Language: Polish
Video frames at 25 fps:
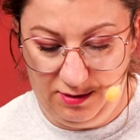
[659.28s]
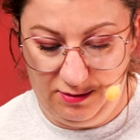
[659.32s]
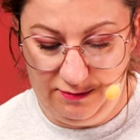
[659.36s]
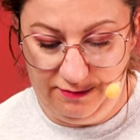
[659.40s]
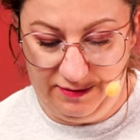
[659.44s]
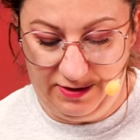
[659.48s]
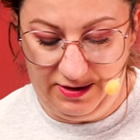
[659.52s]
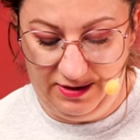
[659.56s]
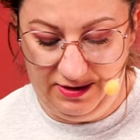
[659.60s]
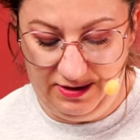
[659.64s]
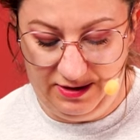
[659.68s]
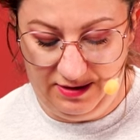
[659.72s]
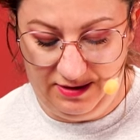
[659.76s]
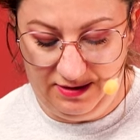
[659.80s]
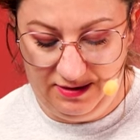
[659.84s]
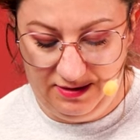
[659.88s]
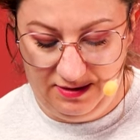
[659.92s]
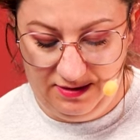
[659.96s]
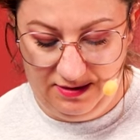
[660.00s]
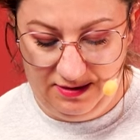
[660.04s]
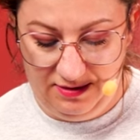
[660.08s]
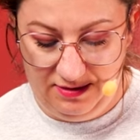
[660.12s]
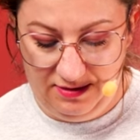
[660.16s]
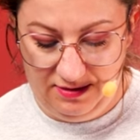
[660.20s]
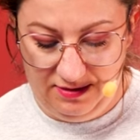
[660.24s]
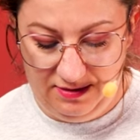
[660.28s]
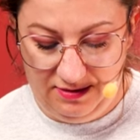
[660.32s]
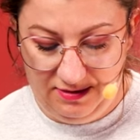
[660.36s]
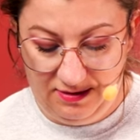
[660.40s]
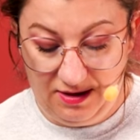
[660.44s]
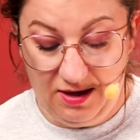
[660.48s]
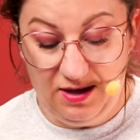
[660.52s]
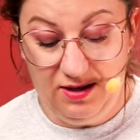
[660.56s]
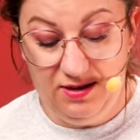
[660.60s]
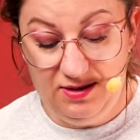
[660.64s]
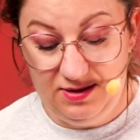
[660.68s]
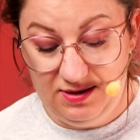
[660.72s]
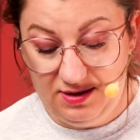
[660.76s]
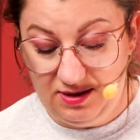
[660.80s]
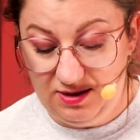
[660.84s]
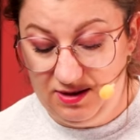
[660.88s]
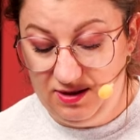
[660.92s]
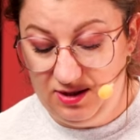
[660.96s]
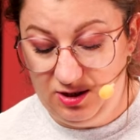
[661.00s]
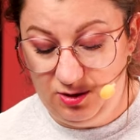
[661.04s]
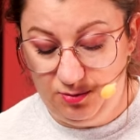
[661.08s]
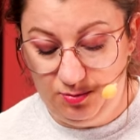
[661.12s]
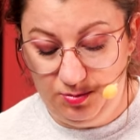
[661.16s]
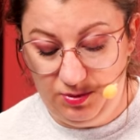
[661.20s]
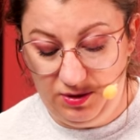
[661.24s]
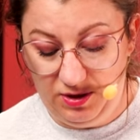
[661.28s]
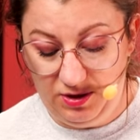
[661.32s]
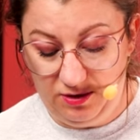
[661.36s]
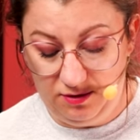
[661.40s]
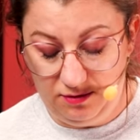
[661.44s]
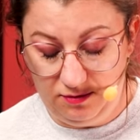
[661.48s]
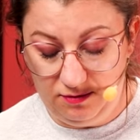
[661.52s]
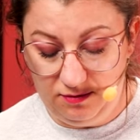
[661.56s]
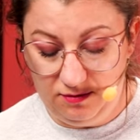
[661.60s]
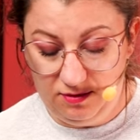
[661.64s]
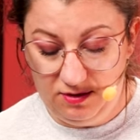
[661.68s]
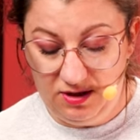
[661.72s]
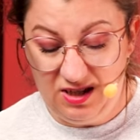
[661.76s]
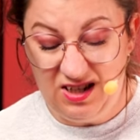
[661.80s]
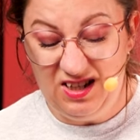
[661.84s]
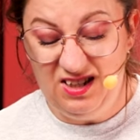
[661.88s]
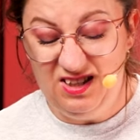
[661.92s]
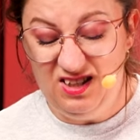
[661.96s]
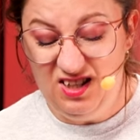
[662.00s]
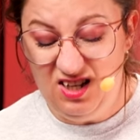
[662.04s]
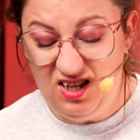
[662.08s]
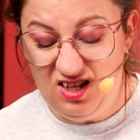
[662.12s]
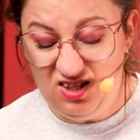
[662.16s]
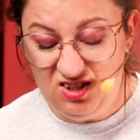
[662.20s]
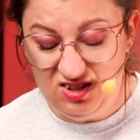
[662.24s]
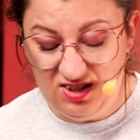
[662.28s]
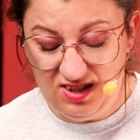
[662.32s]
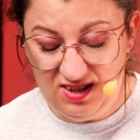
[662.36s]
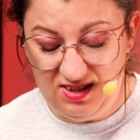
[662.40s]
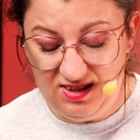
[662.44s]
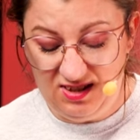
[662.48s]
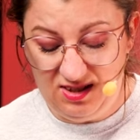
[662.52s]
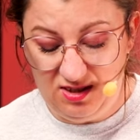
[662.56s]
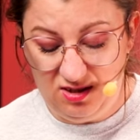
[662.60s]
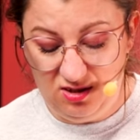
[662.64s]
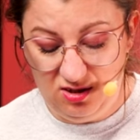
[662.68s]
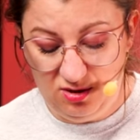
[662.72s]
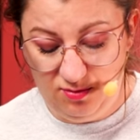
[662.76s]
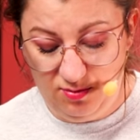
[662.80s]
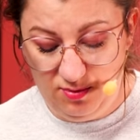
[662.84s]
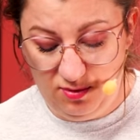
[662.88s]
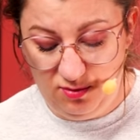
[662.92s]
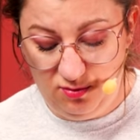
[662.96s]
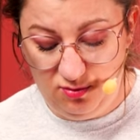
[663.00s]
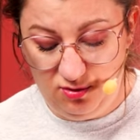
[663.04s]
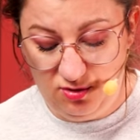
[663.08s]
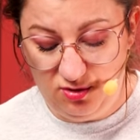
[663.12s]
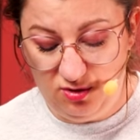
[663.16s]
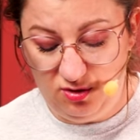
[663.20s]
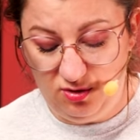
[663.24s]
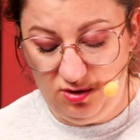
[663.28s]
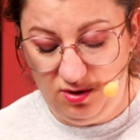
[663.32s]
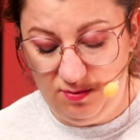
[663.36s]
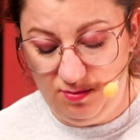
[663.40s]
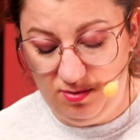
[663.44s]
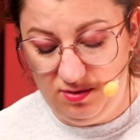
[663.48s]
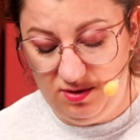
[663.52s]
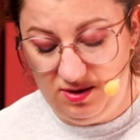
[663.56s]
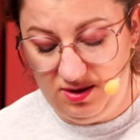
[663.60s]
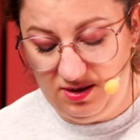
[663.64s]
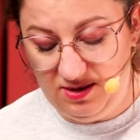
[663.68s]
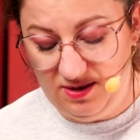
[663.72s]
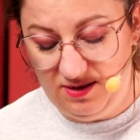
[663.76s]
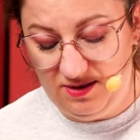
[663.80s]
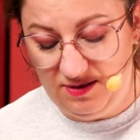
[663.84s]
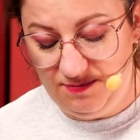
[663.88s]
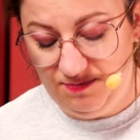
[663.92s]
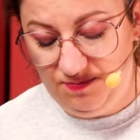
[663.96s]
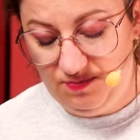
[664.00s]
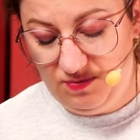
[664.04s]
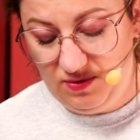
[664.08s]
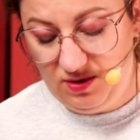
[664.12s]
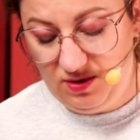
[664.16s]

też fajne ale stare jak pieron. Ale nie aż tak stare, żeby już to nie były takie,